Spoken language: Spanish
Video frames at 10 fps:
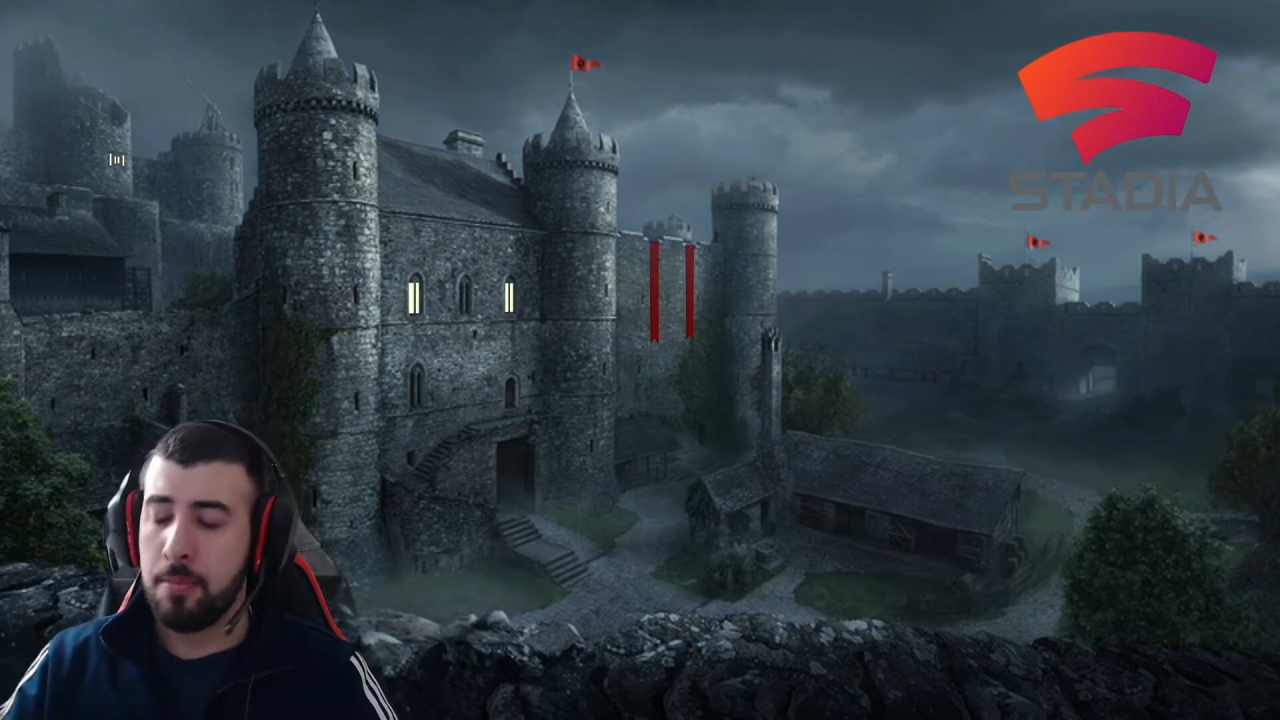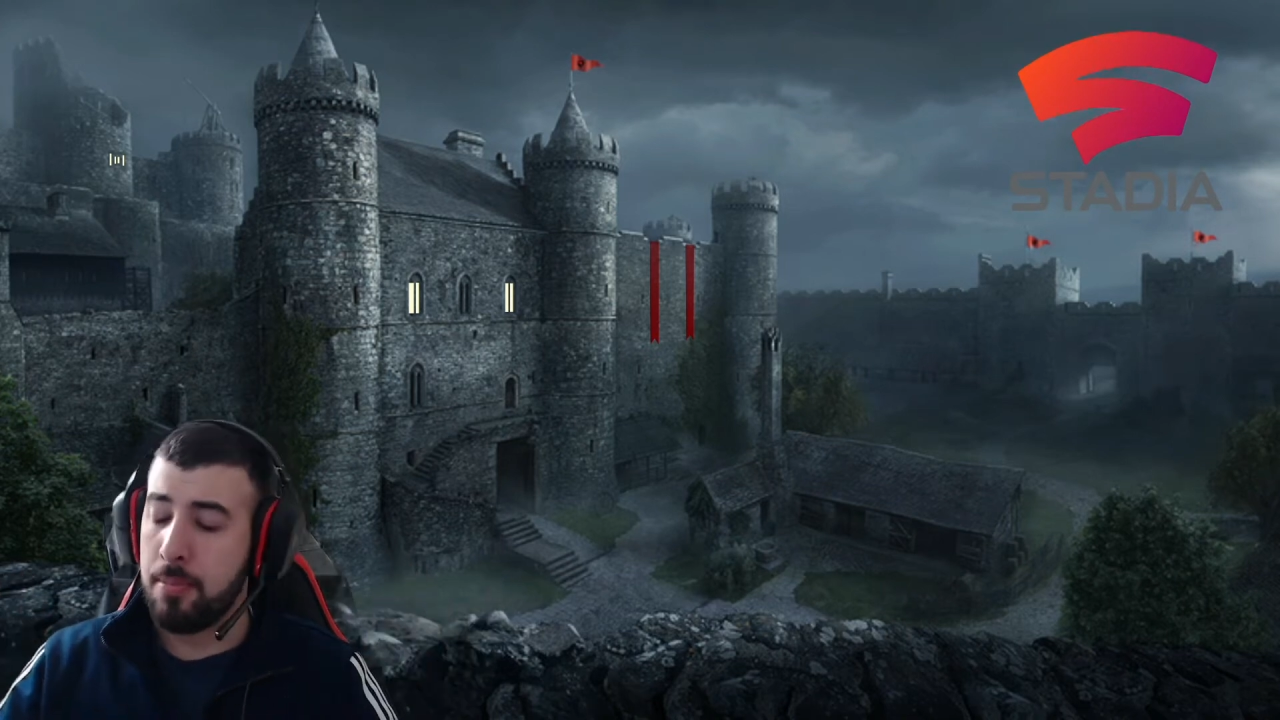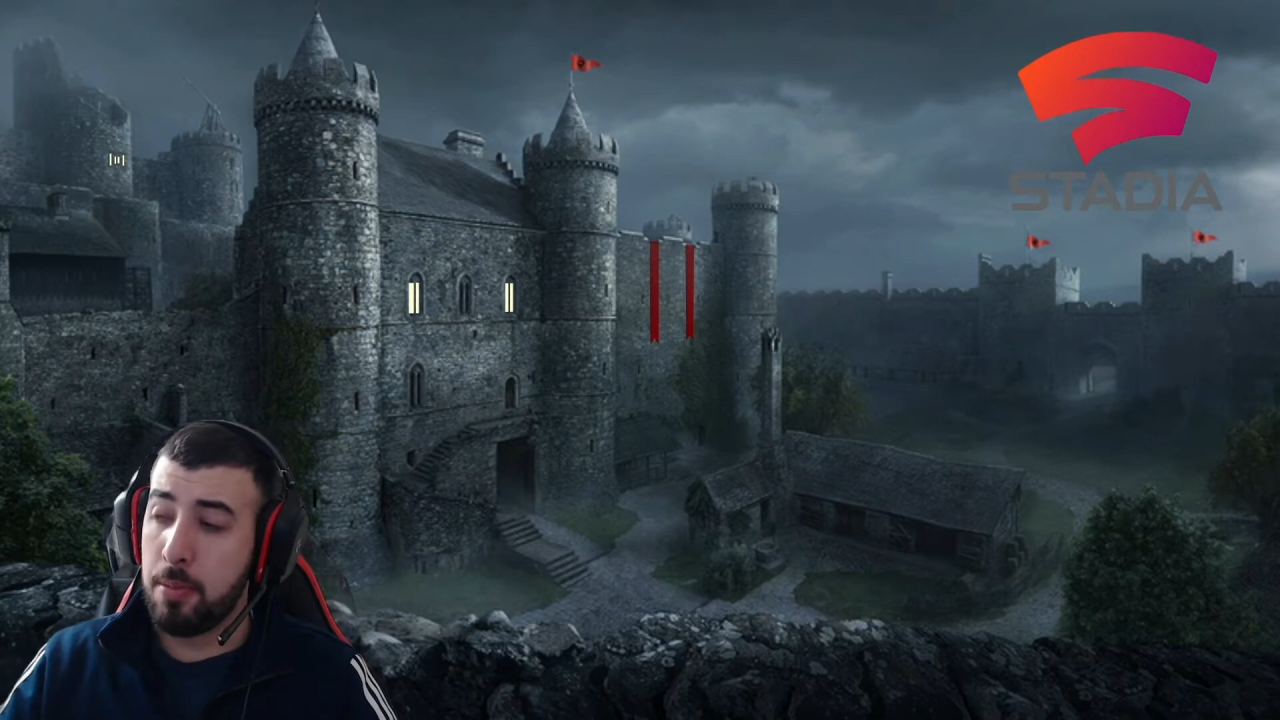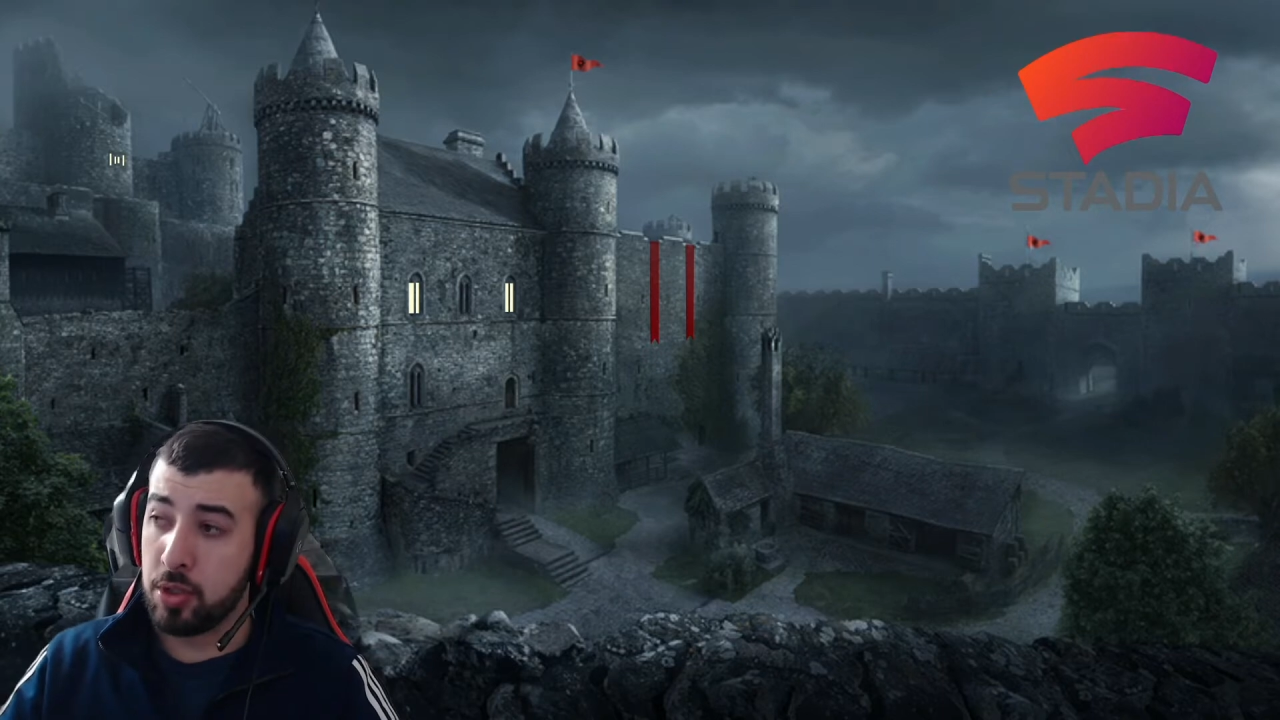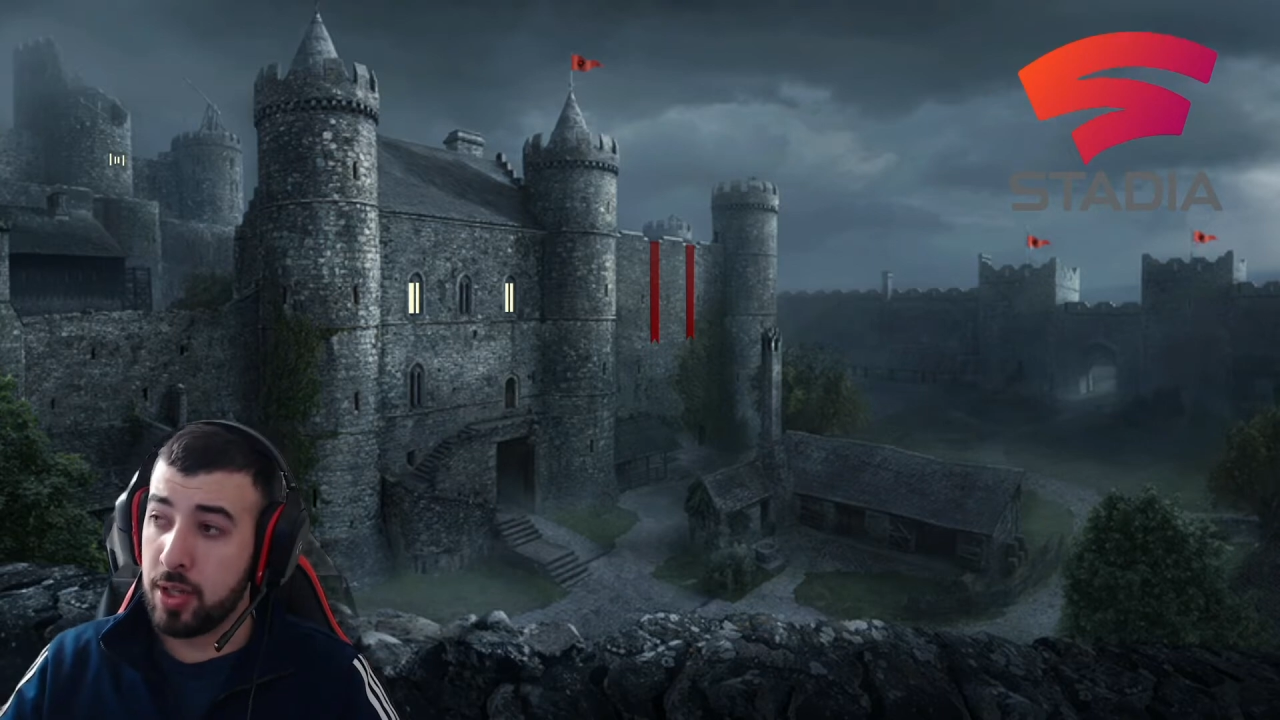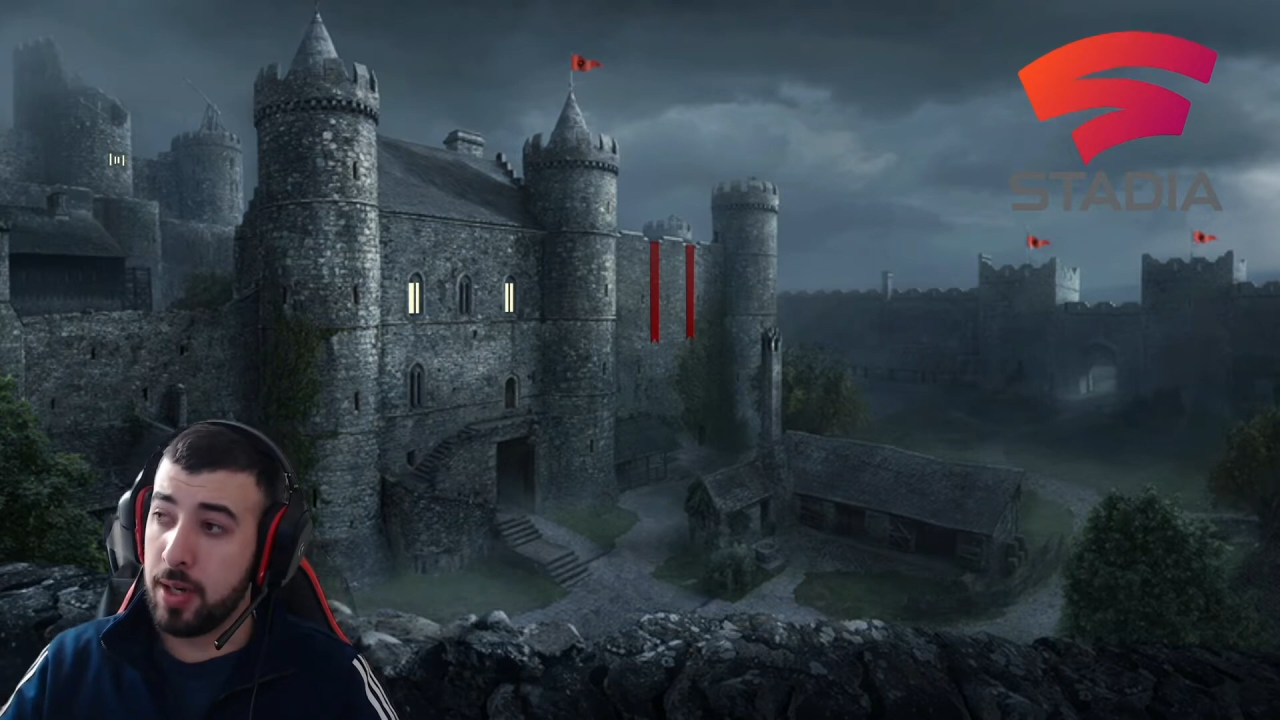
vamos